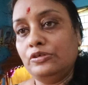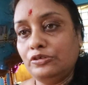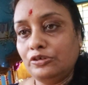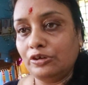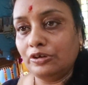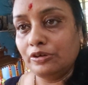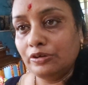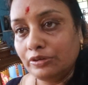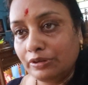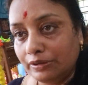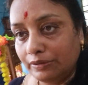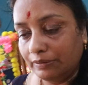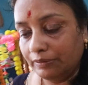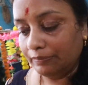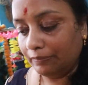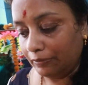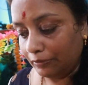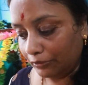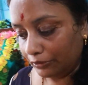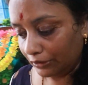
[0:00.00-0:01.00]
তো চলো ওদের
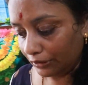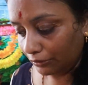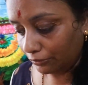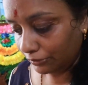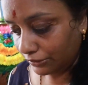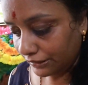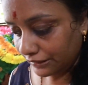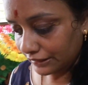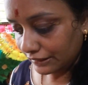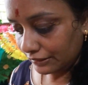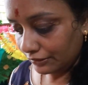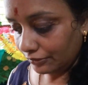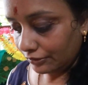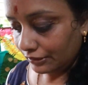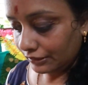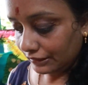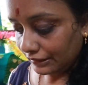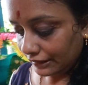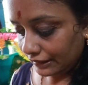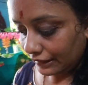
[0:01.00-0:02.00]
ভোগটা উঠিয়ে নিই
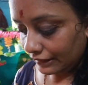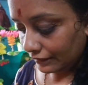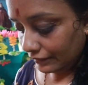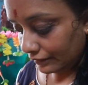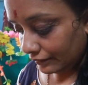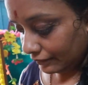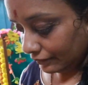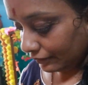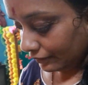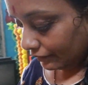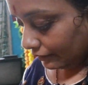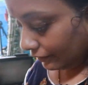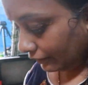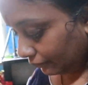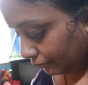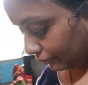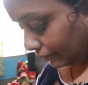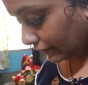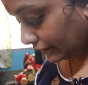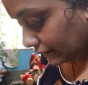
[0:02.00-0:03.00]
ওখান থেকে
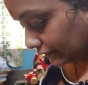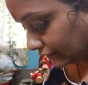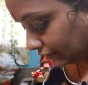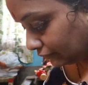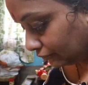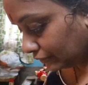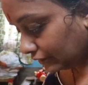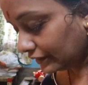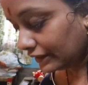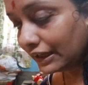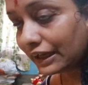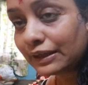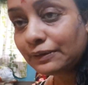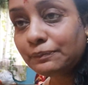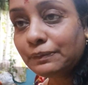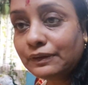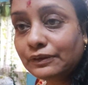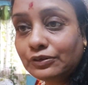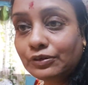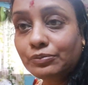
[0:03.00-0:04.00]
বাচ্চাদের উঠিয়ে হাত
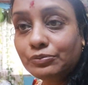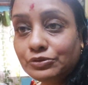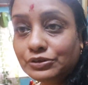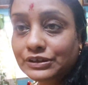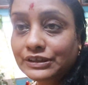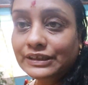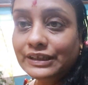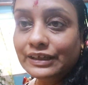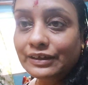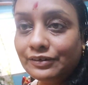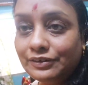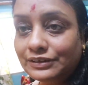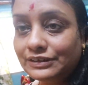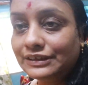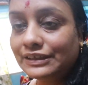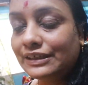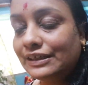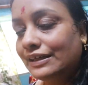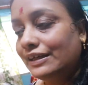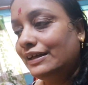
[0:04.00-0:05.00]
পা সব মুছিয়ে দেওয়া
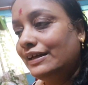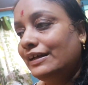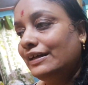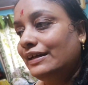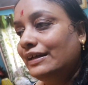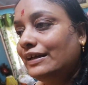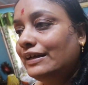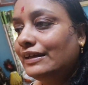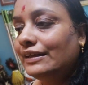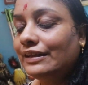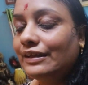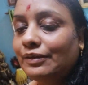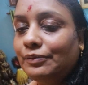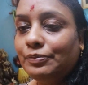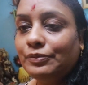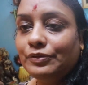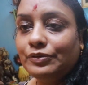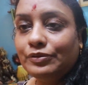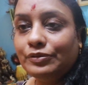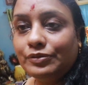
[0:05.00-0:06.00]
হয়েছে
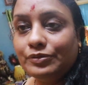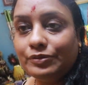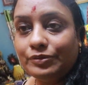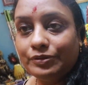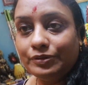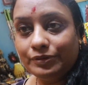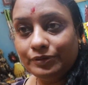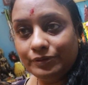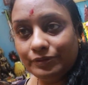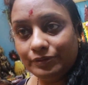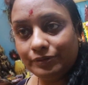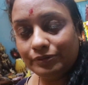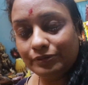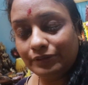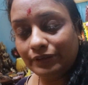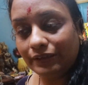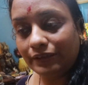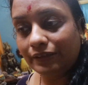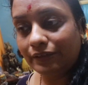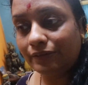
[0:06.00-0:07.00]
তারপর
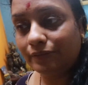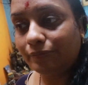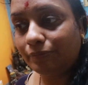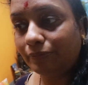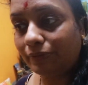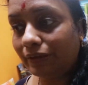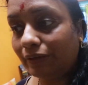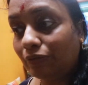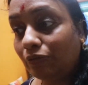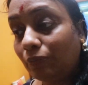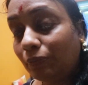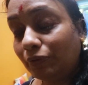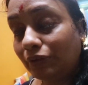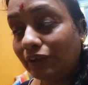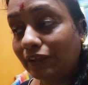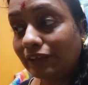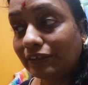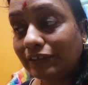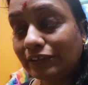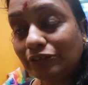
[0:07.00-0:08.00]
হ্যাঁ, এখনও
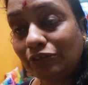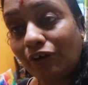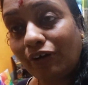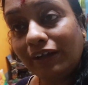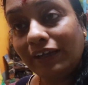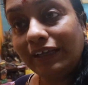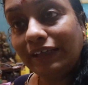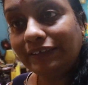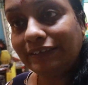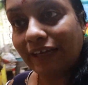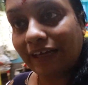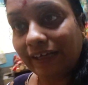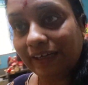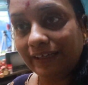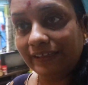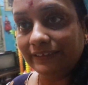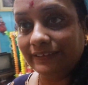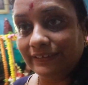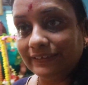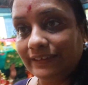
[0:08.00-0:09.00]
পর্যন্ত সেই সকালেই চা
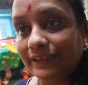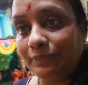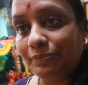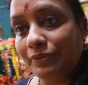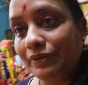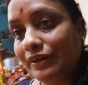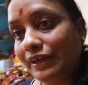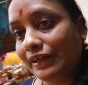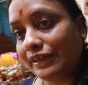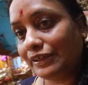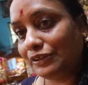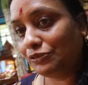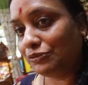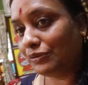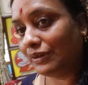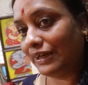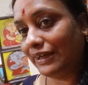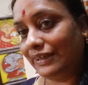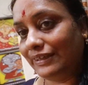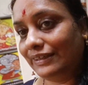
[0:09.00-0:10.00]
খেয়েছে তারপর আর কিছু
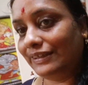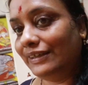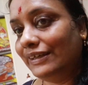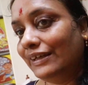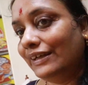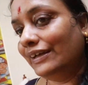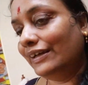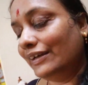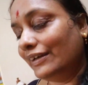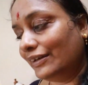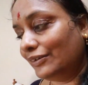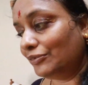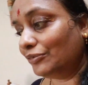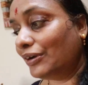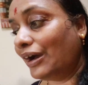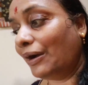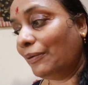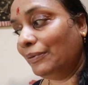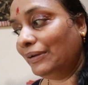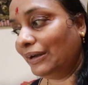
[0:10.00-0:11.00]
খায়নি কিছু
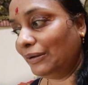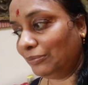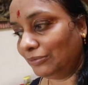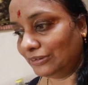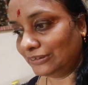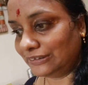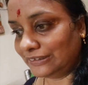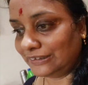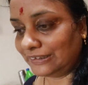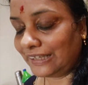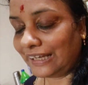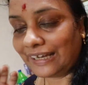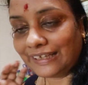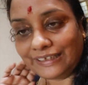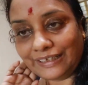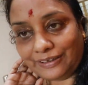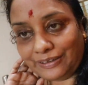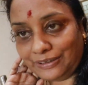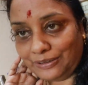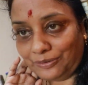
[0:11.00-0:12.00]
খাবে না বলছে দেখা
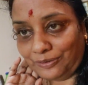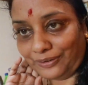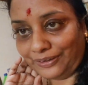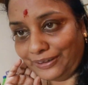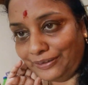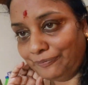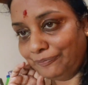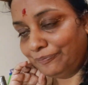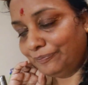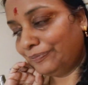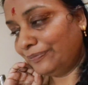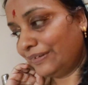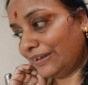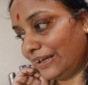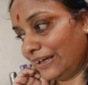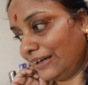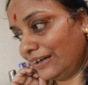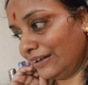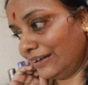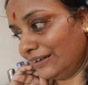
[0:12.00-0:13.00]
যাক কী করে
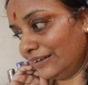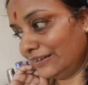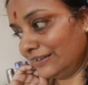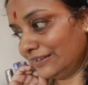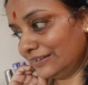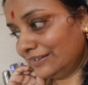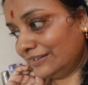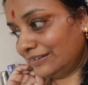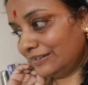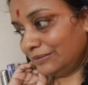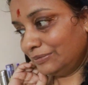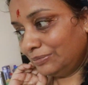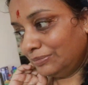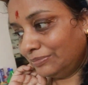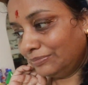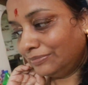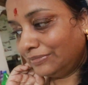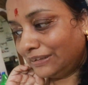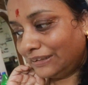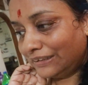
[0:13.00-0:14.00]
আর
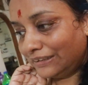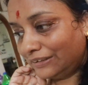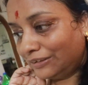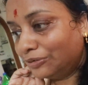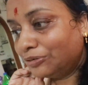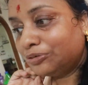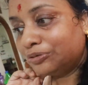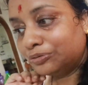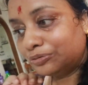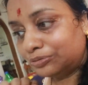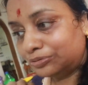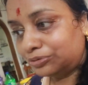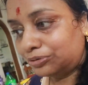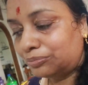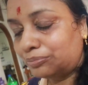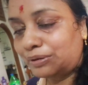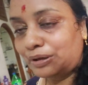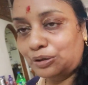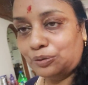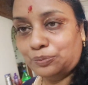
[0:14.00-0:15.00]
মানে যেহেতু
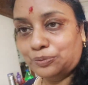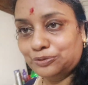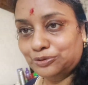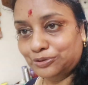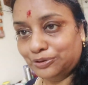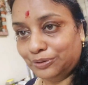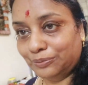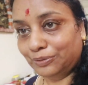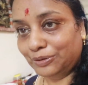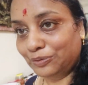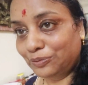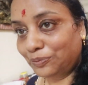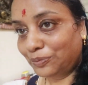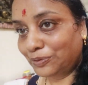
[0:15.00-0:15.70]
সোমবারে উপোস করতে বলছে